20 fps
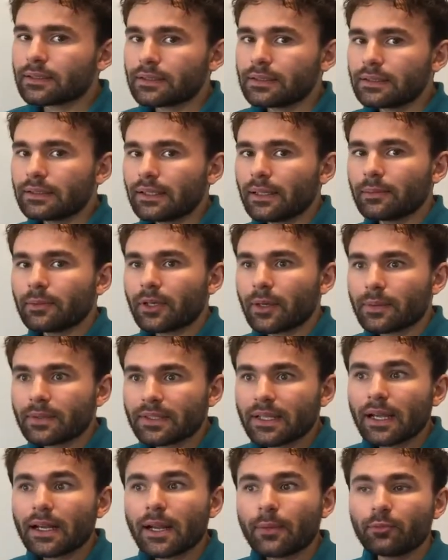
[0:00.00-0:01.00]
système comme
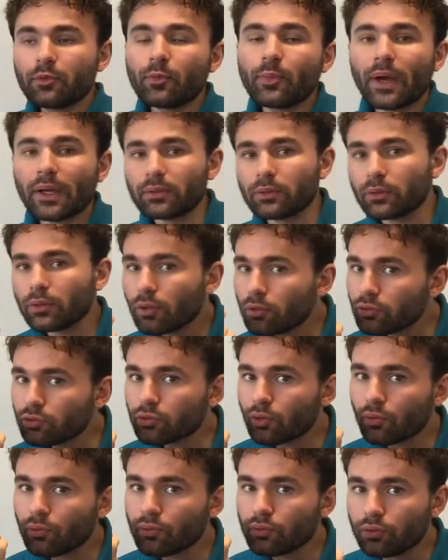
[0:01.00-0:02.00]
ça, la plupart du temps, ce
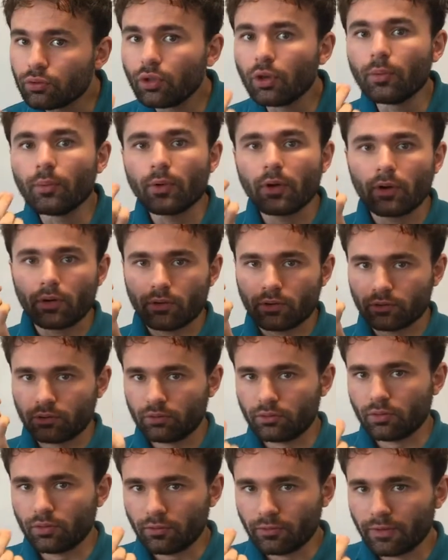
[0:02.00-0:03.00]
qu'on vous
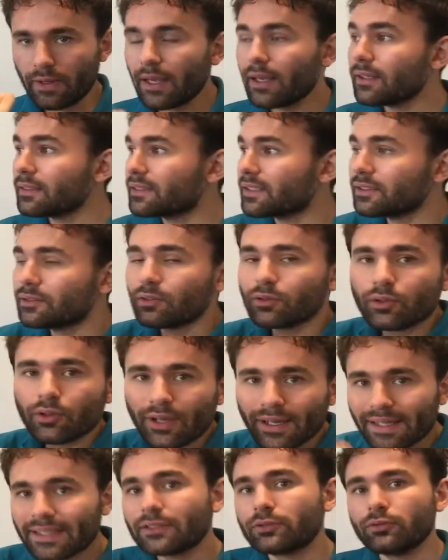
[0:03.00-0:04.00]
demande de faire, c'est de le
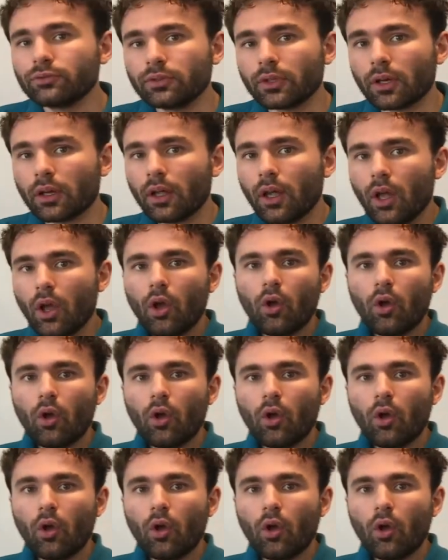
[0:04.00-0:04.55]
résoudre.